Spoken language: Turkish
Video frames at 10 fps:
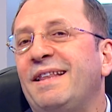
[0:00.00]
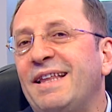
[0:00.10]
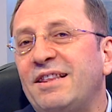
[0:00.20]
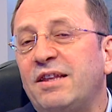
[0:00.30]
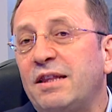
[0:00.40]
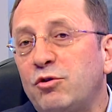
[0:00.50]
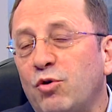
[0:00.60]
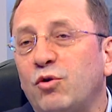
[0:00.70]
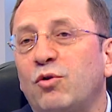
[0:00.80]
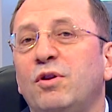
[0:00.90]
neticede
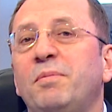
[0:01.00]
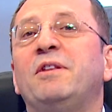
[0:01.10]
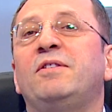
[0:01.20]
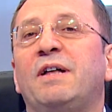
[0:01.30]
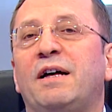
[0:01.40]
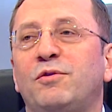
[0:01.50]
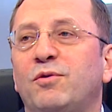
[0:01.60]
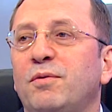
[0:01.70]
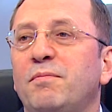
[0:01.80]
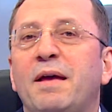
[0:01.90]
çok yönlü birisini
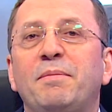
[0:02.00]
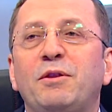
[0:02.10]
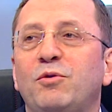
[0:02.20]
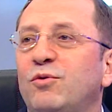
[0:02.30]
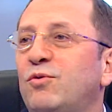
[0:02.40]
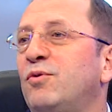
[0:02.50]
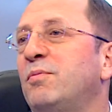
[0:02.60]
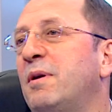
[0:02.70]
ağırlıyorum. Mehmet Öğütçü.